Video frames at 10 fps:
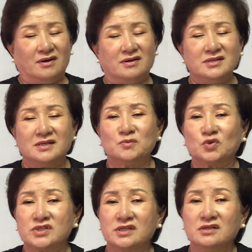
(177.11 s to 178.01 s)
언약
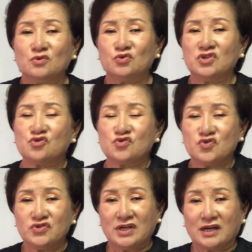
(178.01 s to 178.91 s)
못 지키는 우리
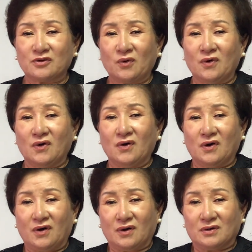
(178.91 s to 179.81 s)
수준을
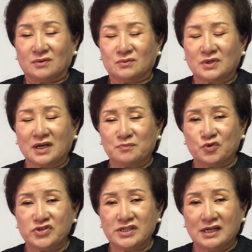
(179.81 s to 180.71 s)
알고 우리가
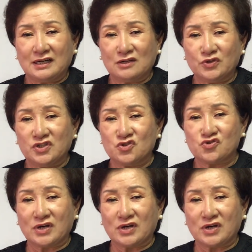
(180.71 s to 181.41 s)
불신앙하고 있는